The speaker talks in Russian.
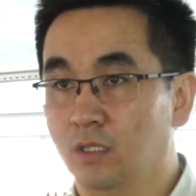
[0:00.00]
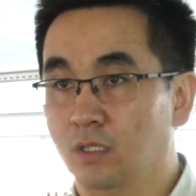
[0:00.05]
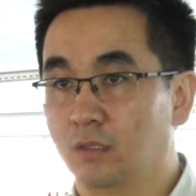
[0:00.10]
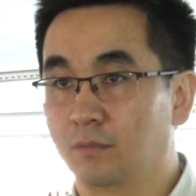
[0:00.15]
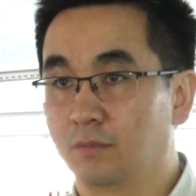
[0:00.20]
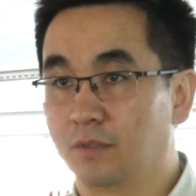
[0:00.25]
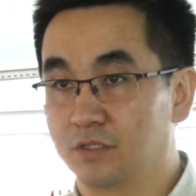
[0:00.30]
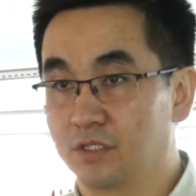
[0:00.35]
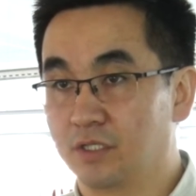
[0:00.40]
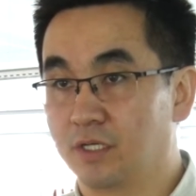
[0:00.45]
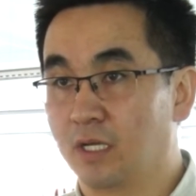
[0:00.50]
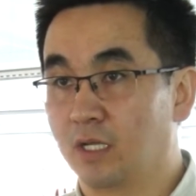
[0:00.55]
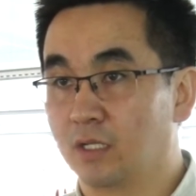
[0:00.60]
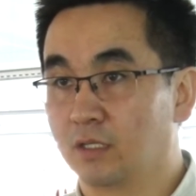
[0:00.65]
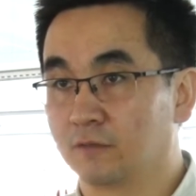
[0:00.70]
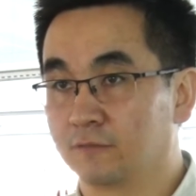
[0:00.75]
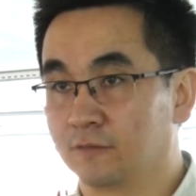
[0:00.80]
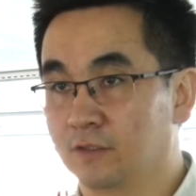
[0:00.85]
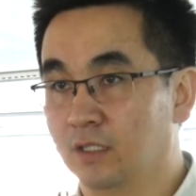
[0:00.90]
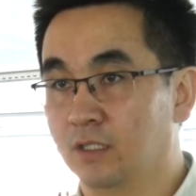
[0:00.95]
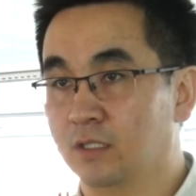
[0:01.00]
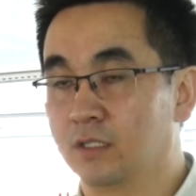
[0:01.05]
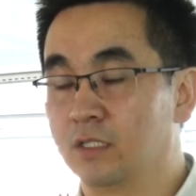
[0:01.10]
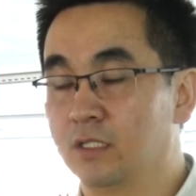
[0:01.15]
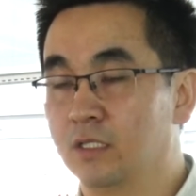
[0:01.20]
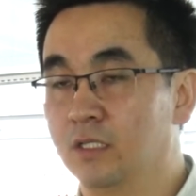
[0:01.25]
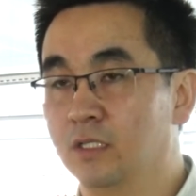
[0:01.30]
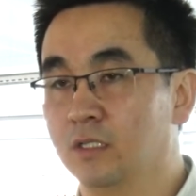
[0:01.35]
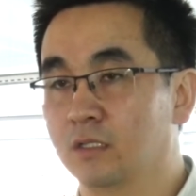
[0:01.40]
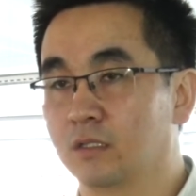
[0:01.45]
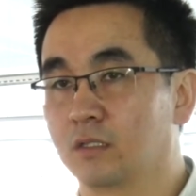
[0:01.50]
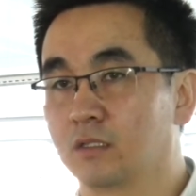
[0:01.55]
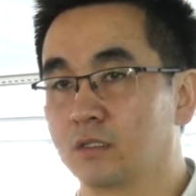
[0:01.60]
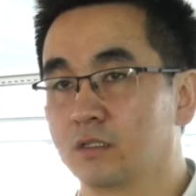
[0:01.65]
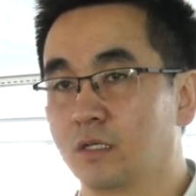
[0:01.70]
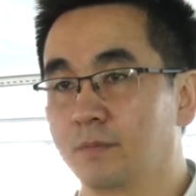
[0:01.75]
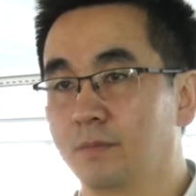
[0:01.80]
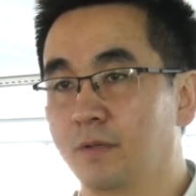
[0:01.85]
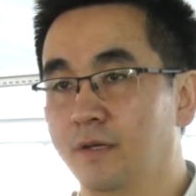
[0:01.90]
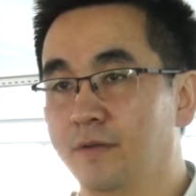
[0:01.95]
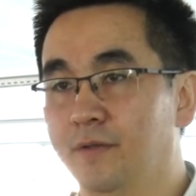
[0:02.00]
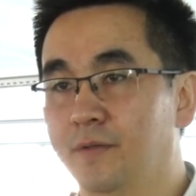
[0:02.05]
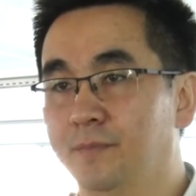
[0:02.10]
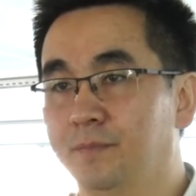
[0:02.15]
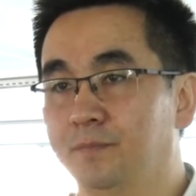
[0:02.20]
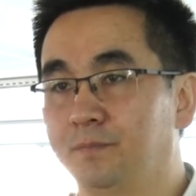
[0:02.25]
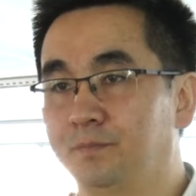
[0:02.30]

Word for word: материалов, да, и добавим